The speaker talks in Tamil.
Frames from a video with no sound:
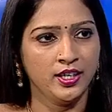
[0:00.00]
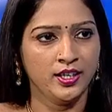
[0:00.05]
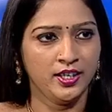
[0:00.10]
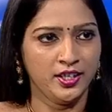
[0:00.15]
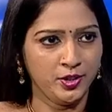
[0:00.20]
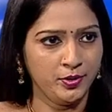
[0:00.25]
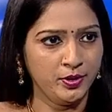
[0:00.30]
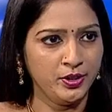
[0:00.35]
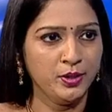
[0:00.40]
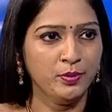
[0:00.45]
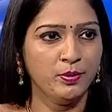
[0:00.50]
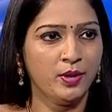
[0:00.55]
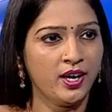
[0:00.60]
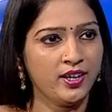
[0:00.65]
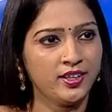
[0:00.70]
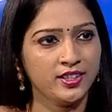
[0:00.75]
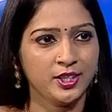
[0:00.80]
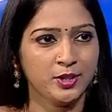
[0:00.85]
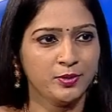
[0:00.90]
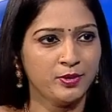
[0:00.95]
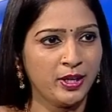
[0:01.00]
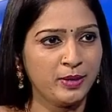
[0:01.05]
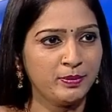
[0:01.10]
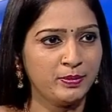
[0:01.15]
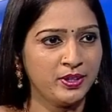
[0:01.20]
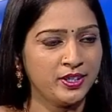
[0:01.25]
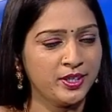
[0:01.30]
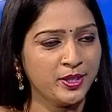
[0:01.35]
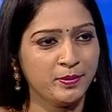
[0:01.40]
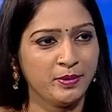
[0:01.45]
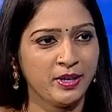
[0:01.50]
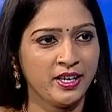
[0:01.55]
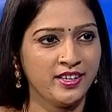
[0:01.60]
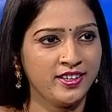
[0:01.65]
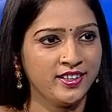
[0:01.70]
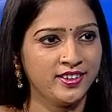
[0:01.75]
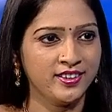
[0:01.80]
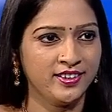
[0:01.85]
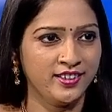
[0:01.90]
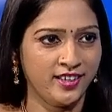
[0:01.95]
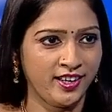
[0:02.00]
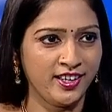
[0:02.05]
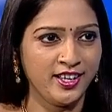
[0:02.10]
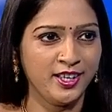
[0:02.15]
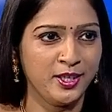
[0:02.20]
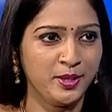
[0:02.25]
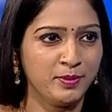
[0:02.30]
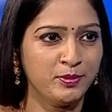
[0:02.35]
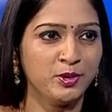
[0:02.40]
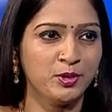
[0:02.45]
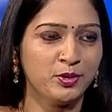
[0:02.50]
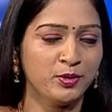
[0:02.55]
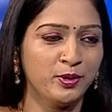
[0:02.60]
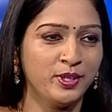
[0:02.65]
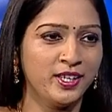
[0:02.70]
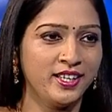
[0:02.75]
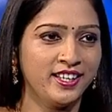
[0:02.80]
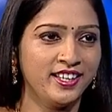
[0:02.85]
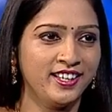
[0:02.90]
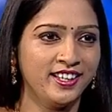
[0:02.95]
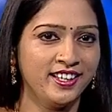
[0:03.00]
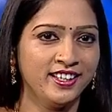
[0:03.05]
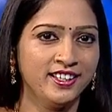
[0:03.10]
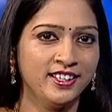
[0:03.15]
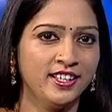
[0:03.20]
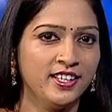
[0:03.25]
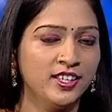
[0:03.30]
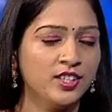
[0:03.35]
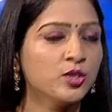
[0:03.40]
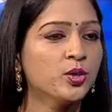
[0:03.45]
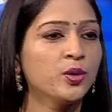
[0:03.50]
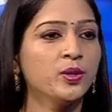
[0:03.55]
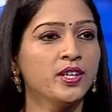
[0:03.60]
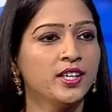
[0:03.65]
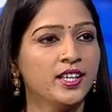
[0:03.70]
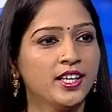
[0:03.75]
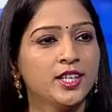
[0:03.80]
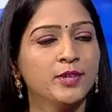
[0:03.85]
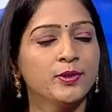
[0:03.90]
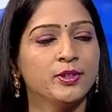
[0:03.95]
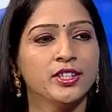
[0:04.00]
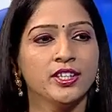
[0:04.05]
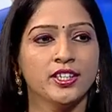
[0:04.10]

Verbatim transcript: இது வந்து மாறத்துக்கு வாய்ப்பு இருக்கு அப்படின்றத நிறைய டிப்ஸ் சொல்லியிருக்கீங்க சோ இன்னைக்கு வந்து